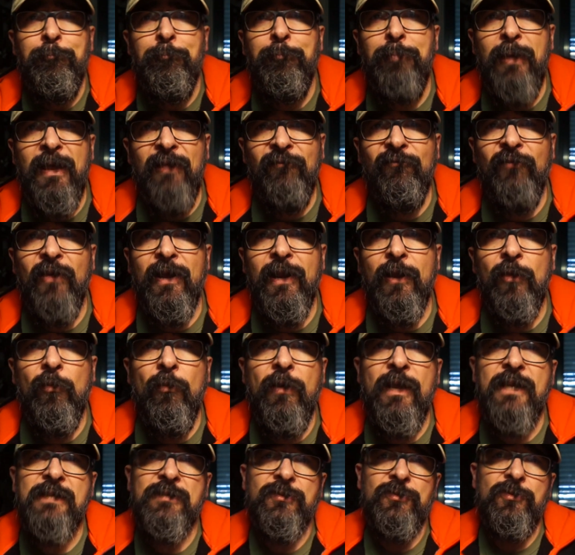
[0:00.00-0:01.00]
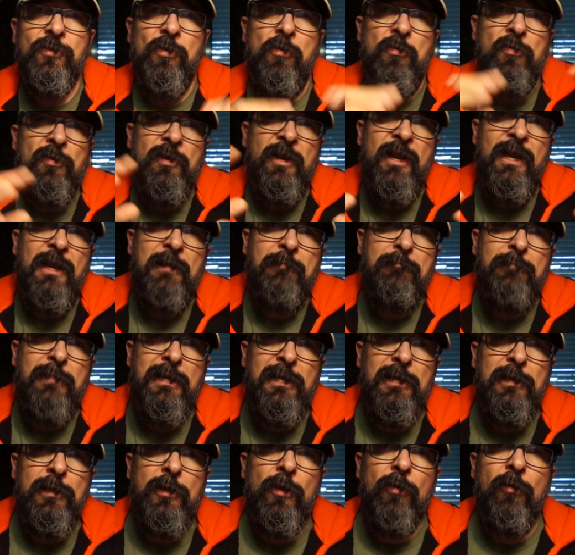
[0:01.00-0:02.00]
Per fare questo, nel
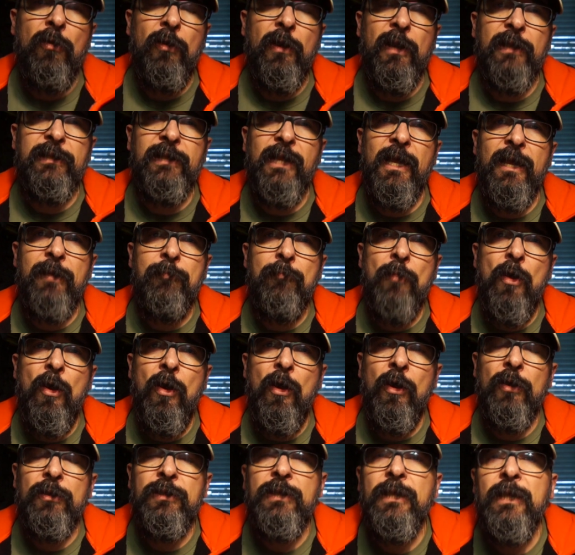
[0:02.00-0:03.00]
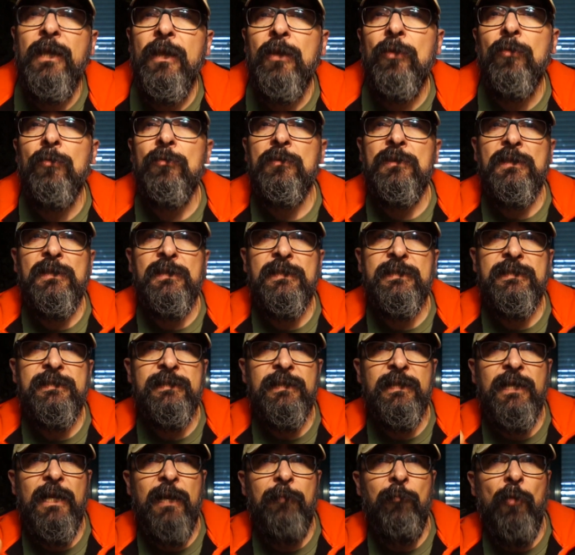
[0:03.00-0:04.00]
migliore dei modi,
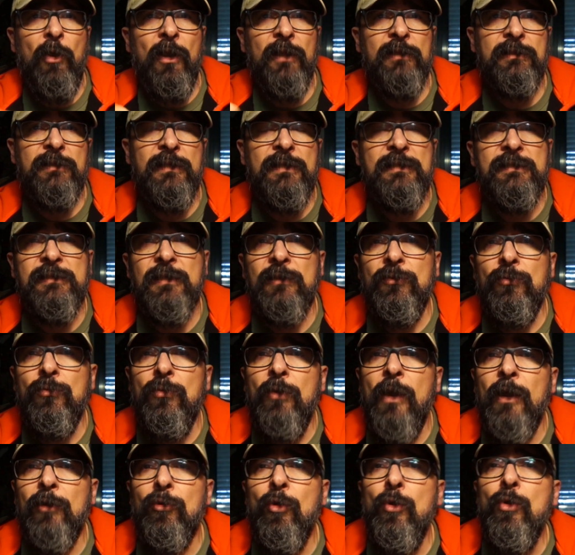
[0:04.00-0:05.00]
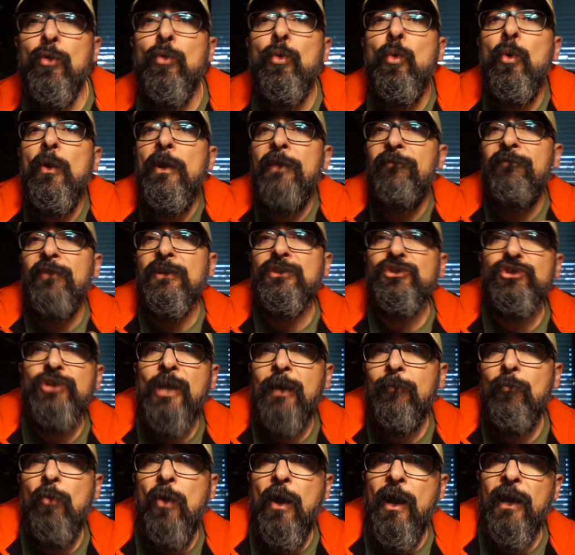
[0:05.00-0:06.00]
utilizzeremo l'attrezzatura con cui
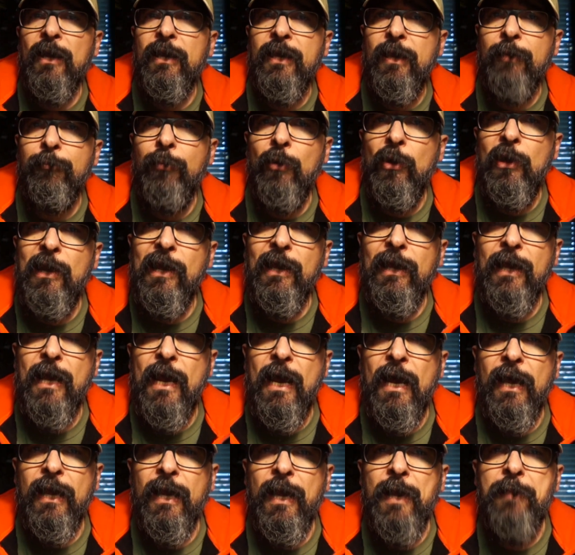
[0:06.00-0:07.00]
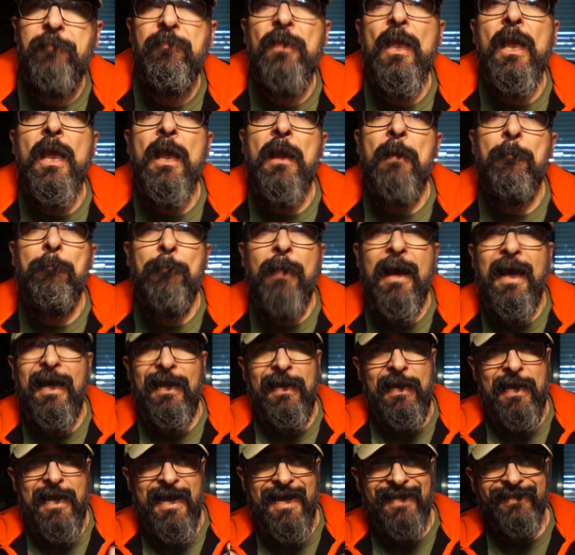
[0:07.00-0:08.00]
facciamo anche poi le gare, ma
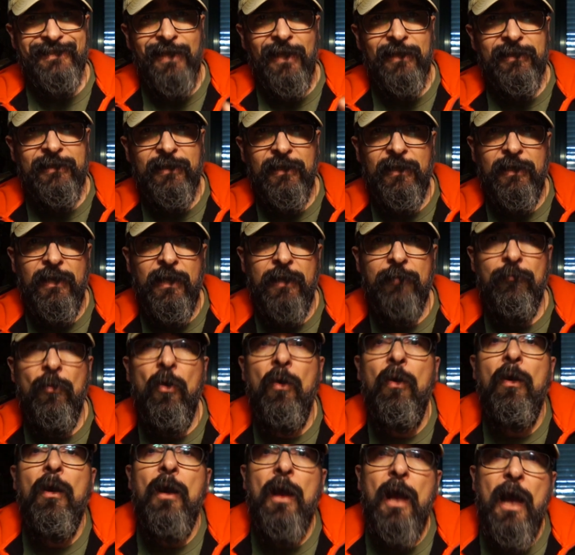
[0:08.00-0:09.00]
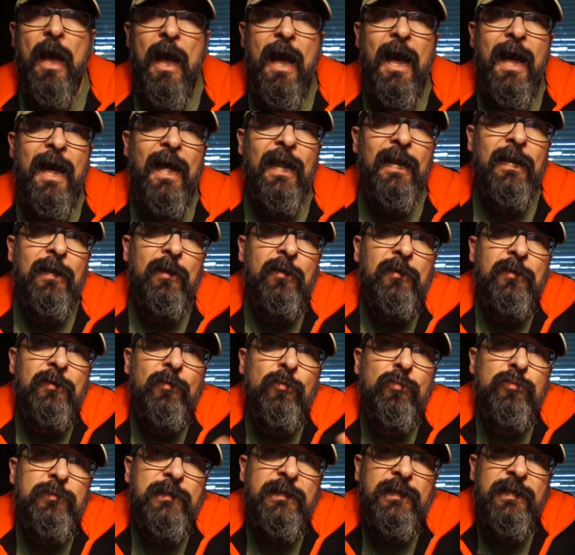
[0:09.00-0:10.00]
la adatteremo
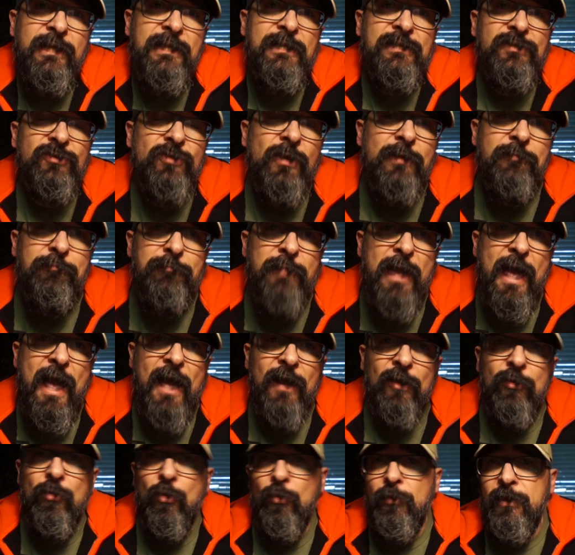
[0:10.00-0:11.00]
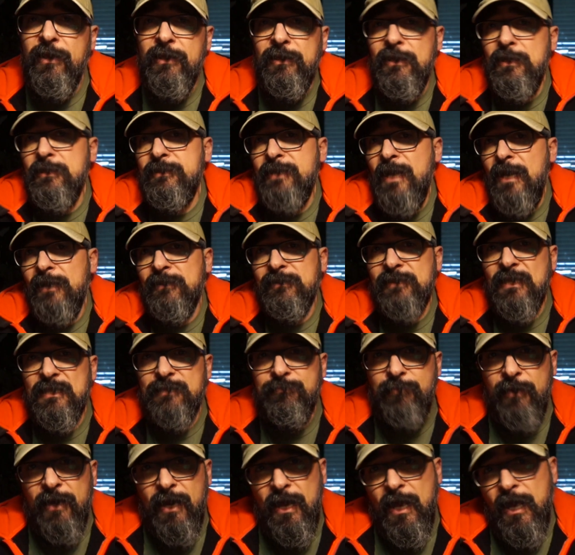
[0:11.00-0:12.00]
all'utilizzo in bianco, quindi senza
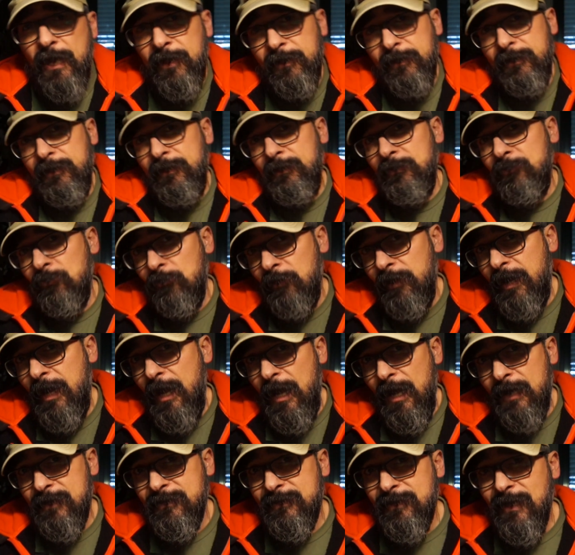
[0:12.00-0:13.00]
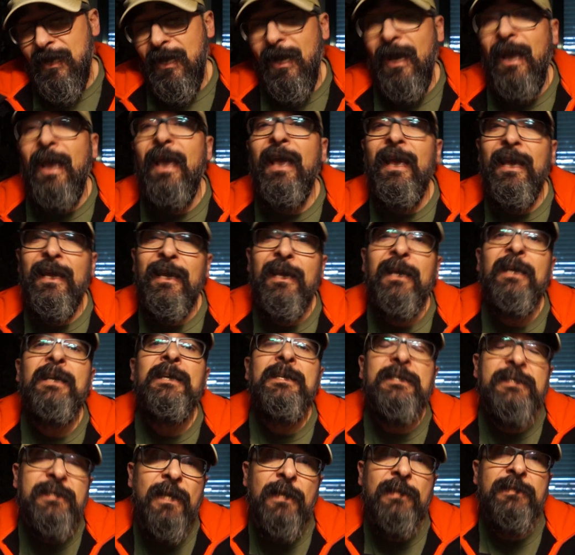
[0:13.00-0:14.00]
sparare dentro casa e
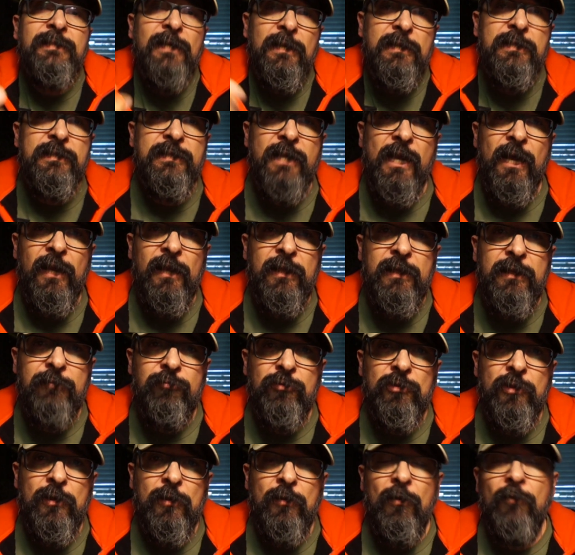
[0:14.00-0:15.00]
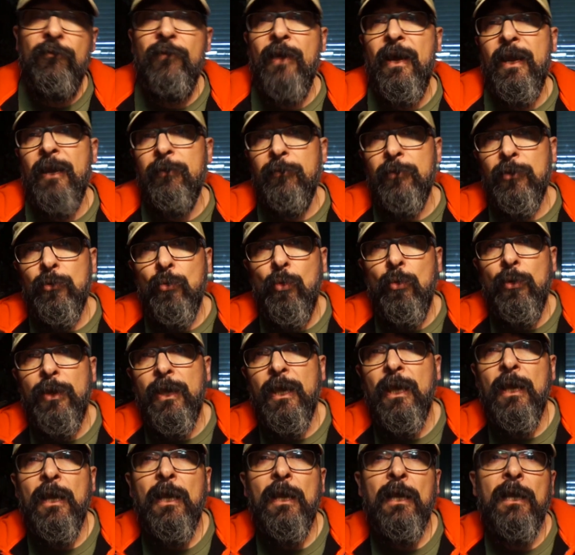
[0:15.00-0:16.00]
senza rischiare di poterlo fare, per
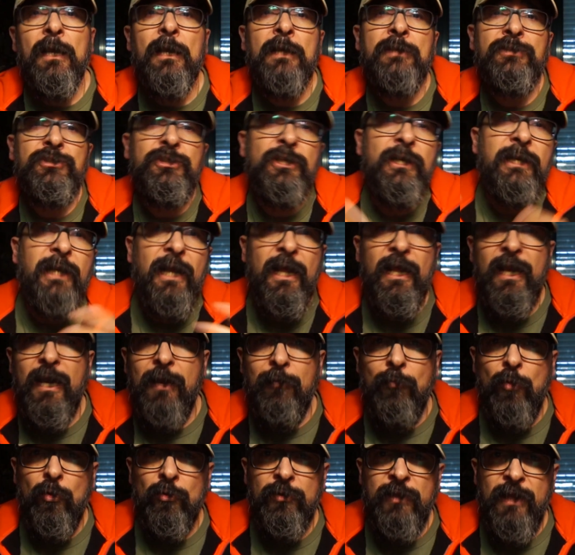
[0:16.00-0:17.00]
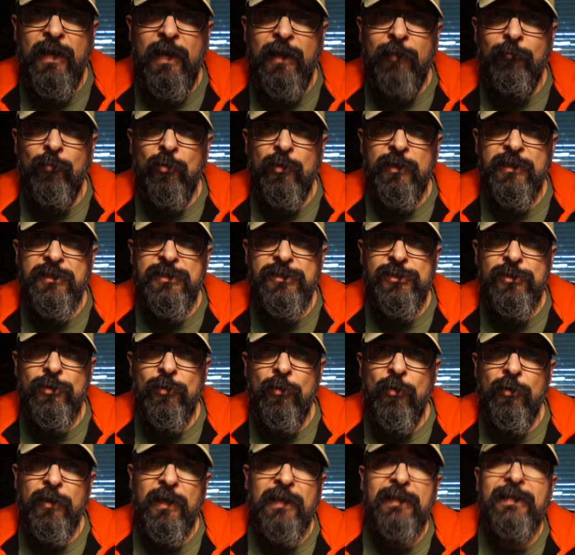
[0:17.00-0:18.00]
cui ci creeremo delle
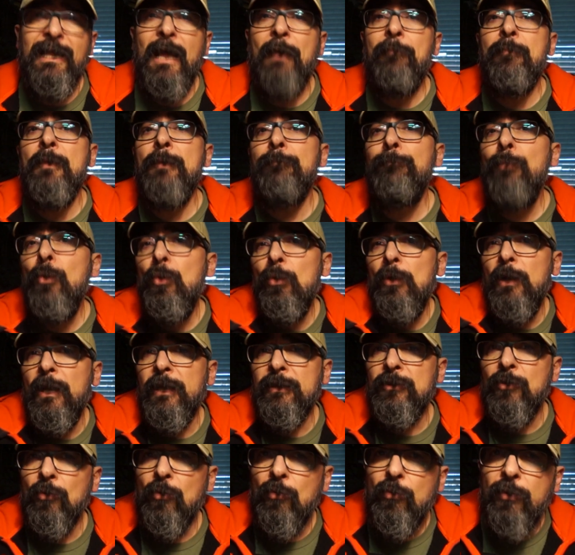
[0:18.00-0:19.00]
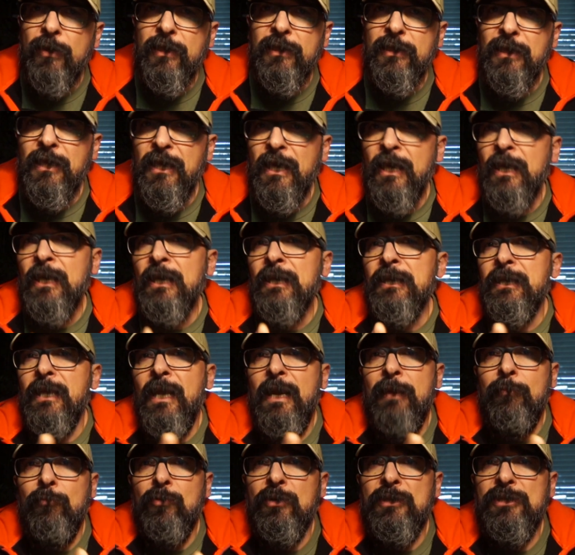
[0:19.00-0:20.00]
munizioni dummy bullet o quindi
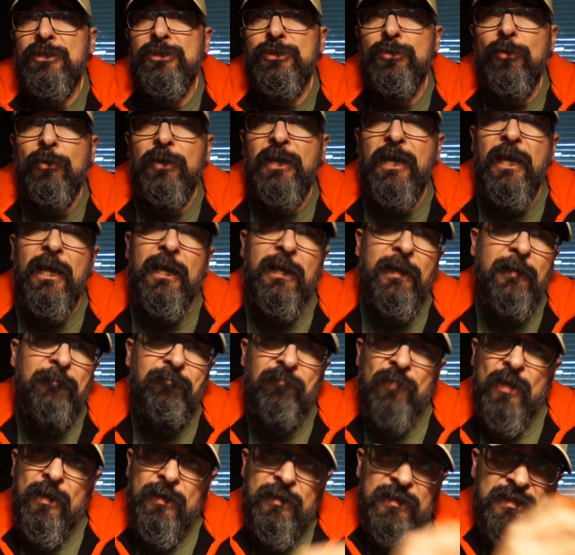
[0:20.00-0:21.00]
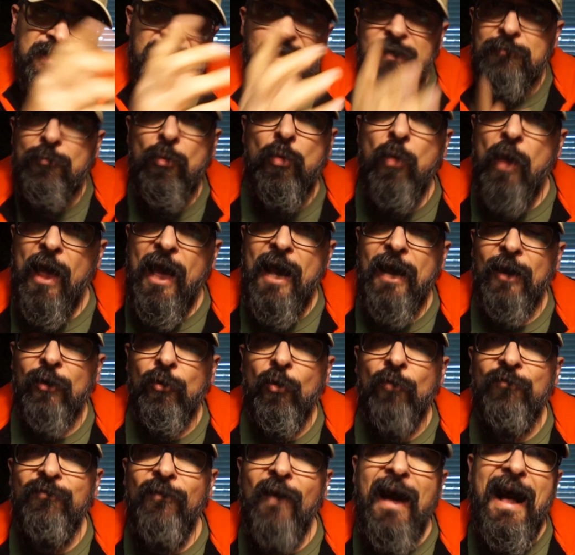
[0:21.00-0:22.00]
delle munizioni
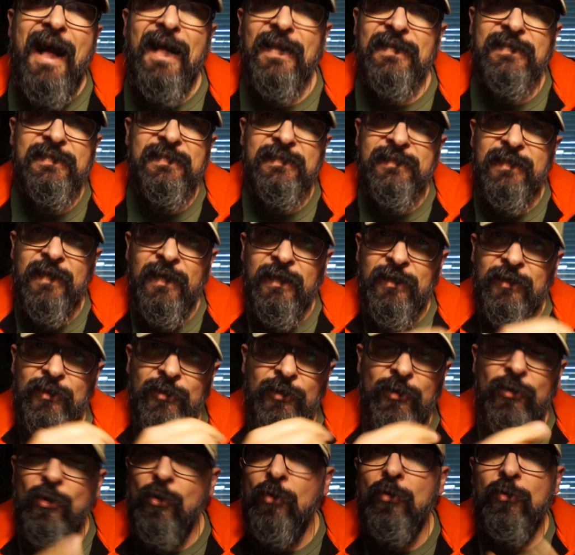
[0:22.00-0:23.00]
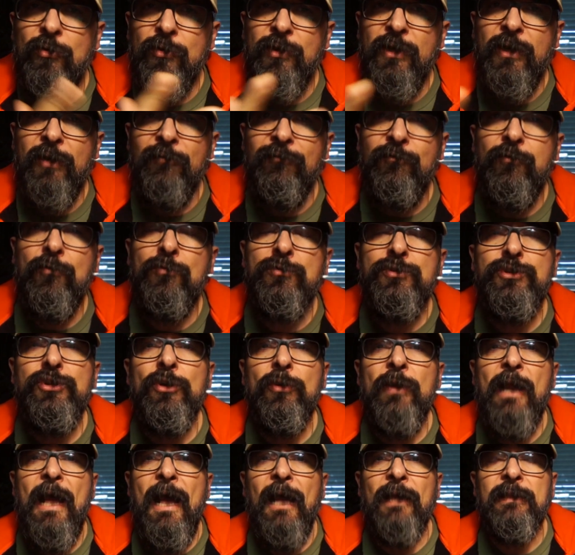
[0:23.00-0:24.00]
simulacro false non
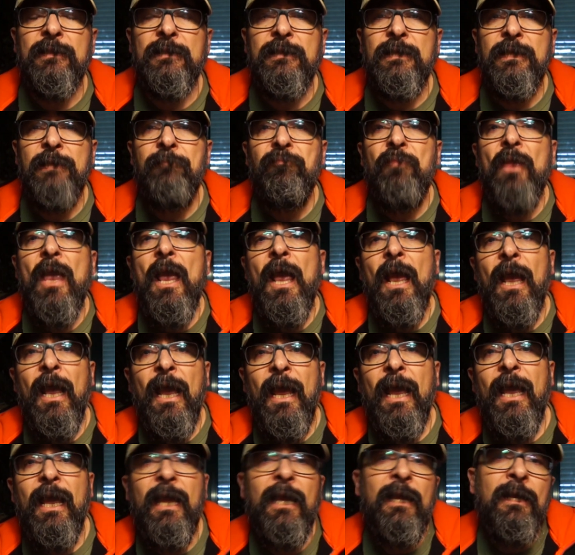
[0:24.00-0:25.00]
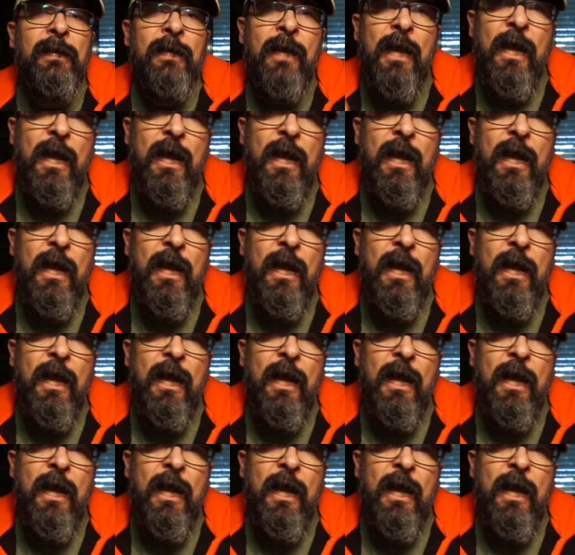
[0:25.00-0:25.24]
funzionanti e